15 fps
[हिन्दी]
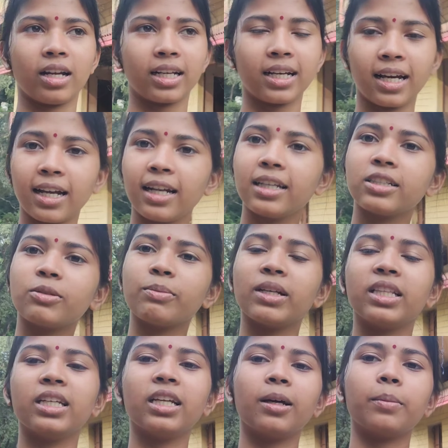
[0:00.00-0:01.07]
और कर्ल
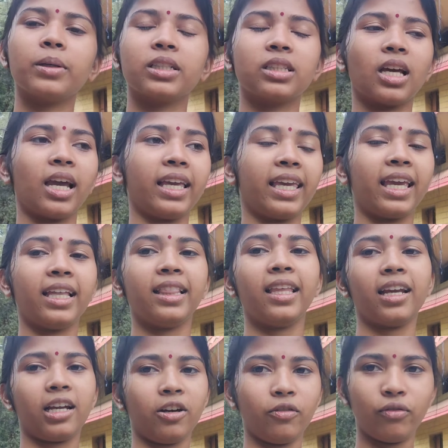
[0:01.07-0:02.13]
इसमें देना पड़ता है
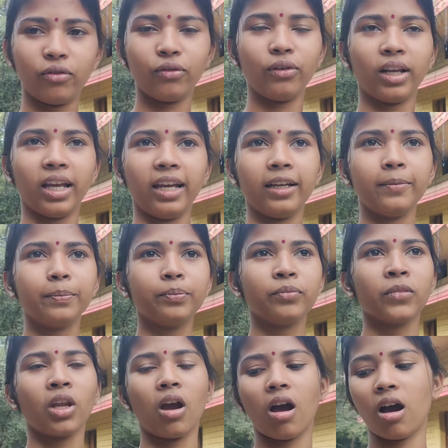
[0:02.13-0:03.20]
गेंदे का फूल एक
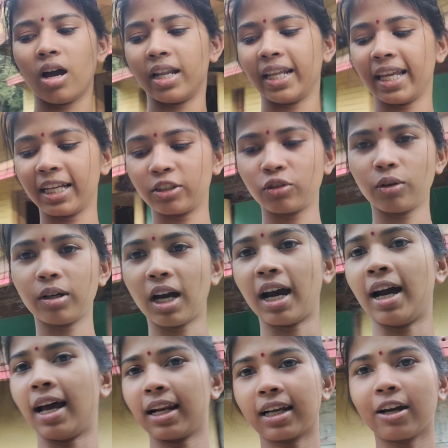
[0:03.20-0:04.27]
और ये जो
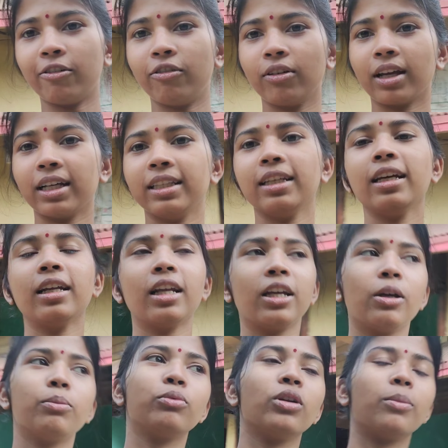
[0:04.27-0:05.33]
हल्का फुल्का दिया ना
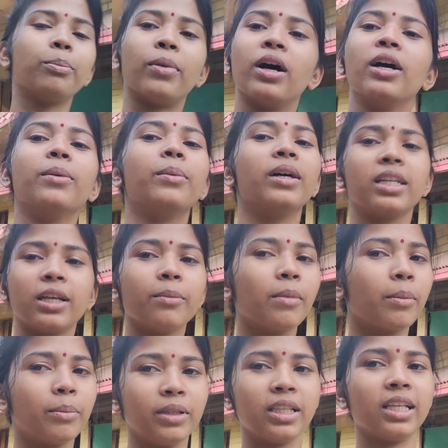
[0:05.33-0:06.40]
ये पूरा भर भर के
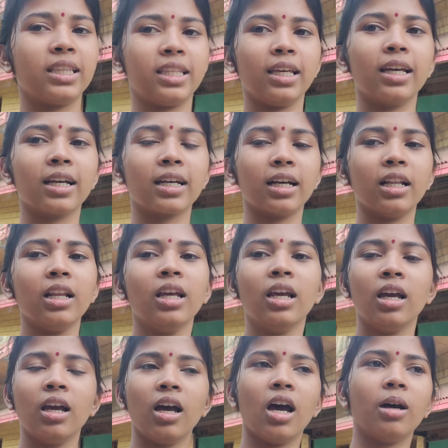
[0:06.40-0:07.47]
मम्मी देती है कल
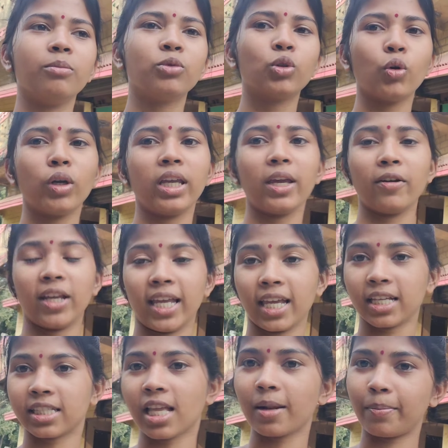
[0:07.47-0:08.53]
हम तो ये
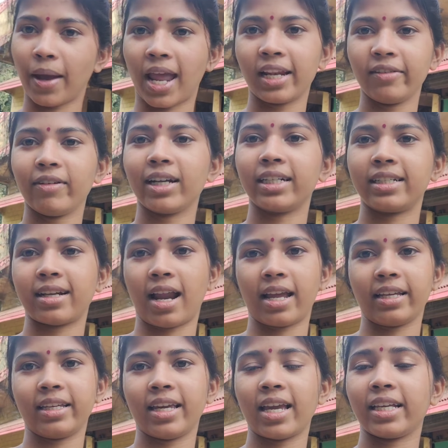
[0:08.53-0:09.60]
ये साल पहली बार
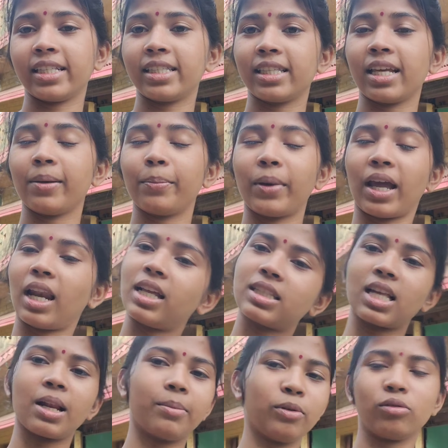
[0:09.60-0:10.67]
ट्राई किए हैं इससे
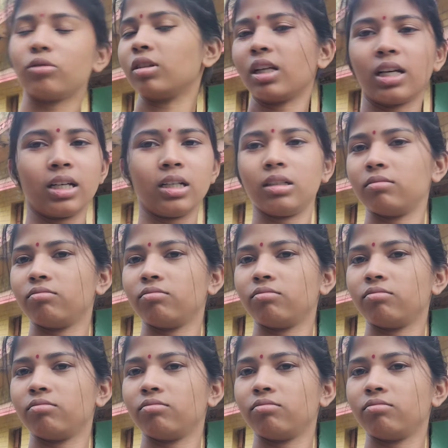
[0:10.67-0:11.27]
पहला साल भी उतना